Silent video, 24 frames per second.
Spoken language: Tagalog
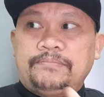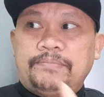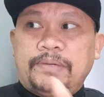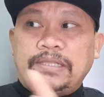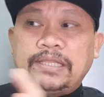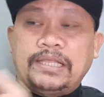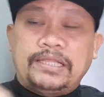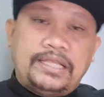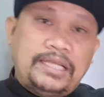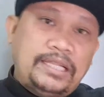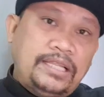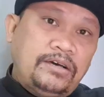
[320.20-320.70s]

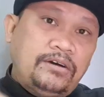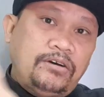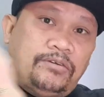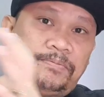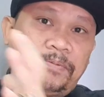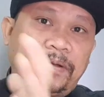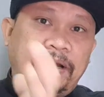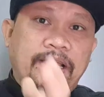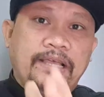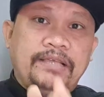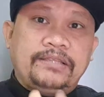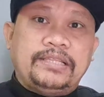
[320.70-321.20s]
Pagdating ng
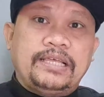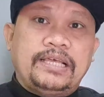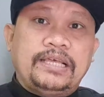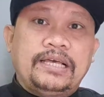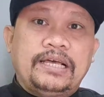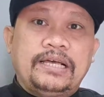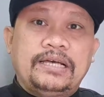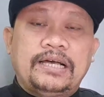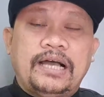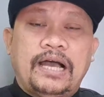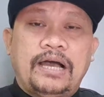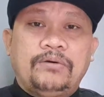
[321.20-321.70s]

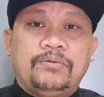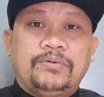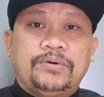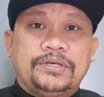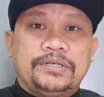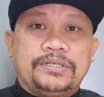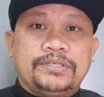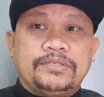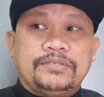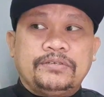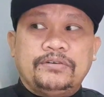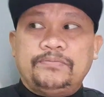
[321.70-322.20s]
operating
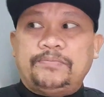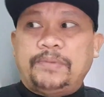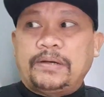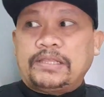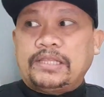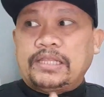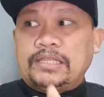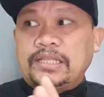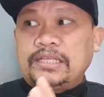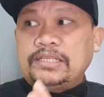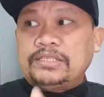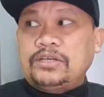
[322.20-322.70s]
hours o
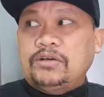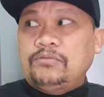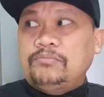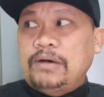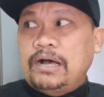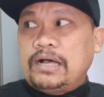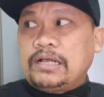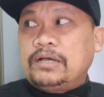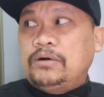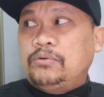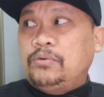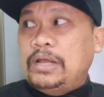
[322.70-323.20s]
pagdating sa
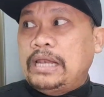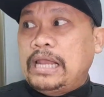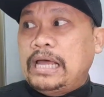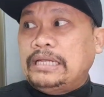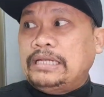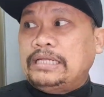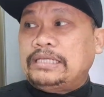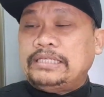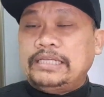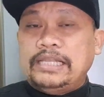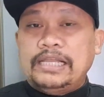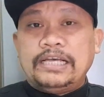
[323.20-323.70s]
umaga, wala
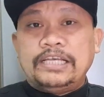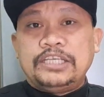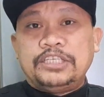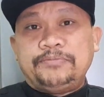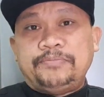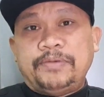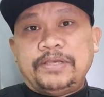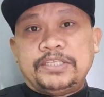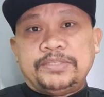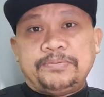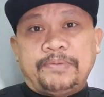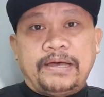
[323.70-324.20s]
na silang
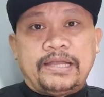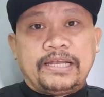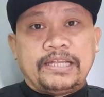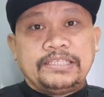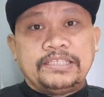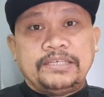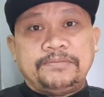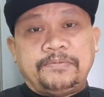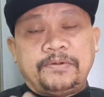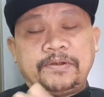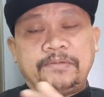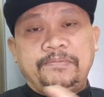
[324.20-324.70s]
space para
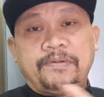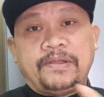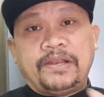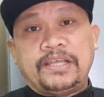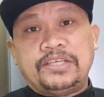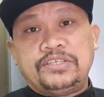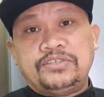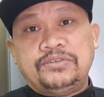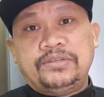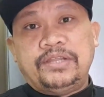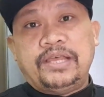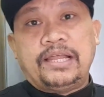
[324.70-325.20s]
sa
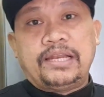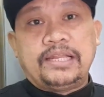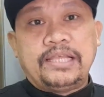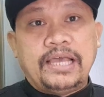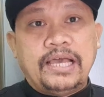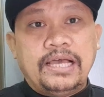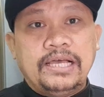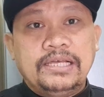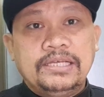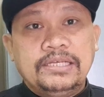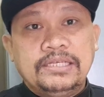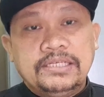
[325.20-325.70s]
preparation
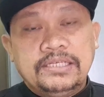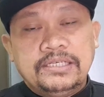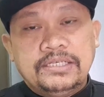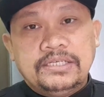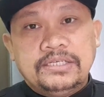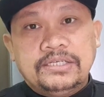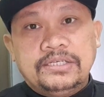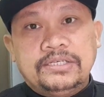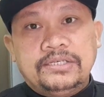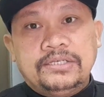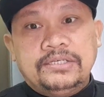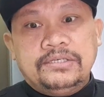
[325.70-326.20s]
area.
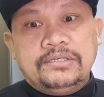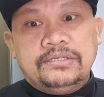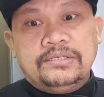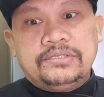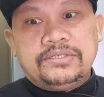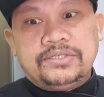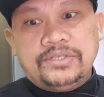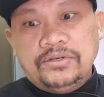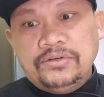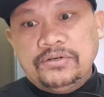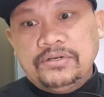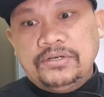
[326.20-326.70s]

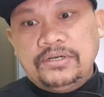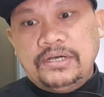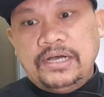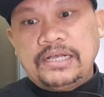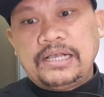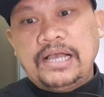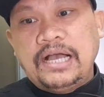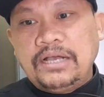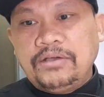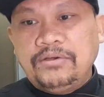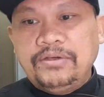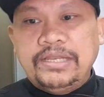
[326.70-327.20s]
So, ang
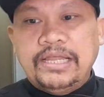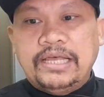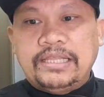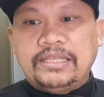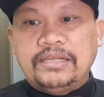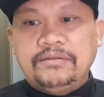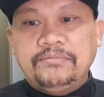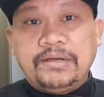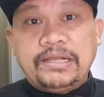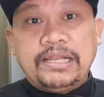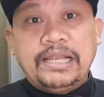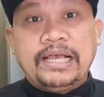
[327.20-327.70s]
gagawin
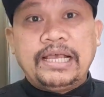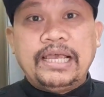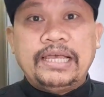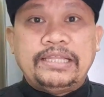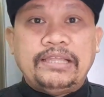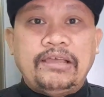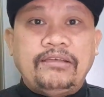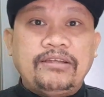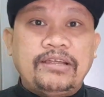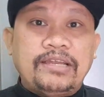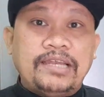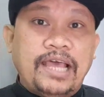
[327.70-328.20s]
natin, maglagay
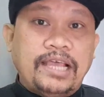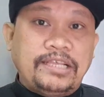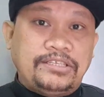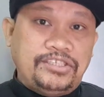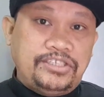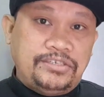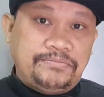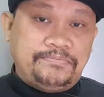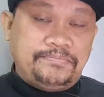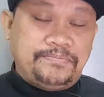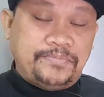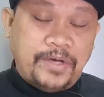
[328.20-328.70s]
tayo ng night
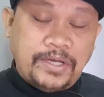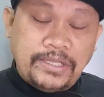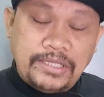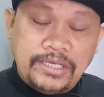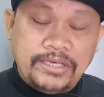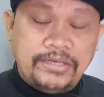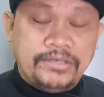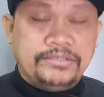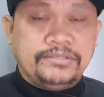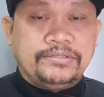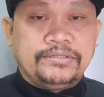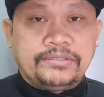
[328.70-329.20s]
shift.
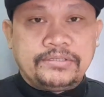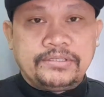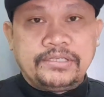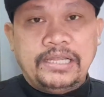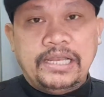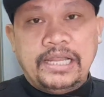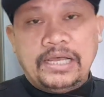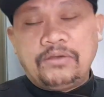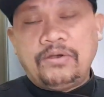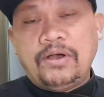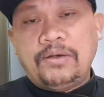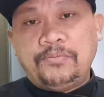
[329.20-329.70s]
Pwede yon.
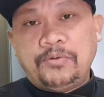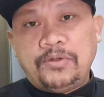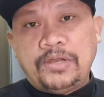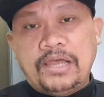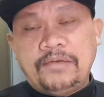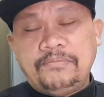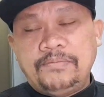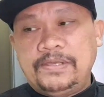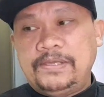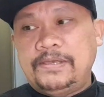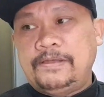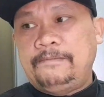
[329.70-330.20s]
Ginagawa po
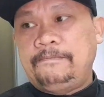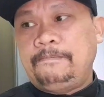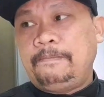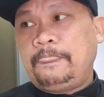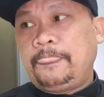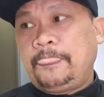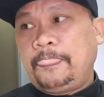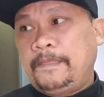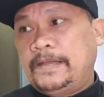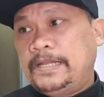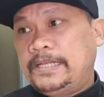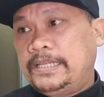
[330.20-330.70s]
namin yan.
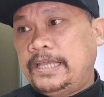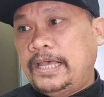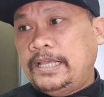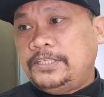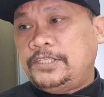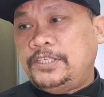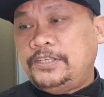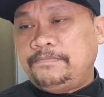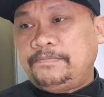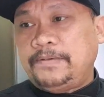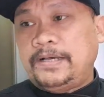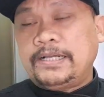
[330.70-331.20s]
Night
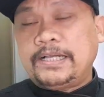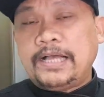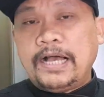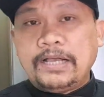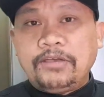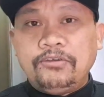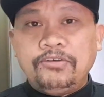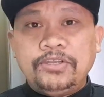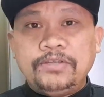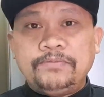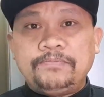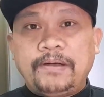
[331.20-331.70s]
shift. Ang
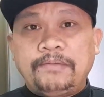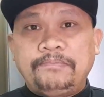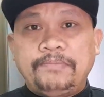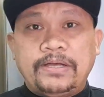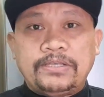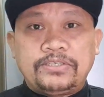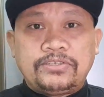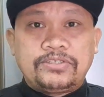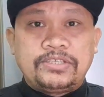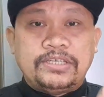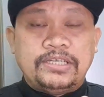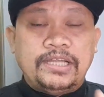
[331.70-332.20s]
gagawin ng
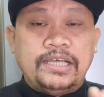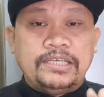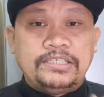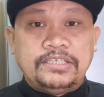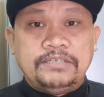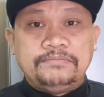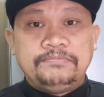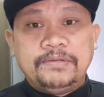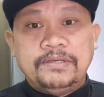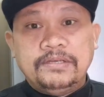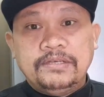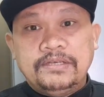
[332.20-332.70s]
papasok sa night
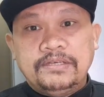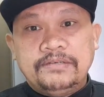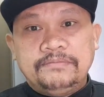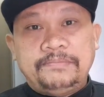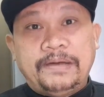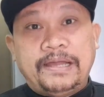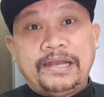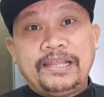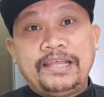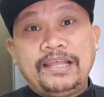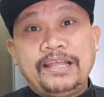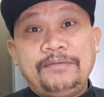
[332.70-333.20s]
shift,
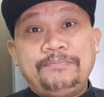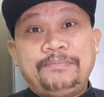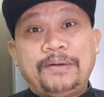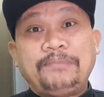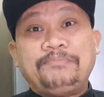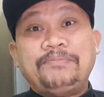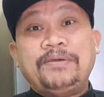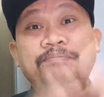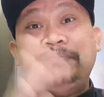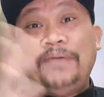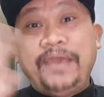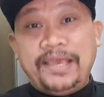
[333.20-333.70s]
parang yung
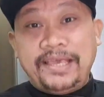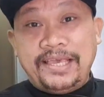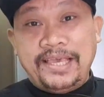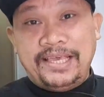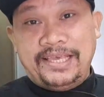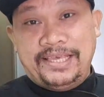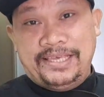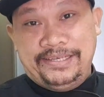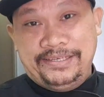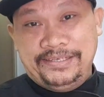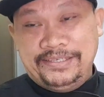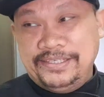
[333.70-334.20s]

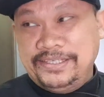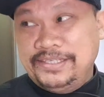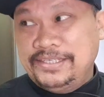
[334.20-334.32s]
pagbibaking. Eh.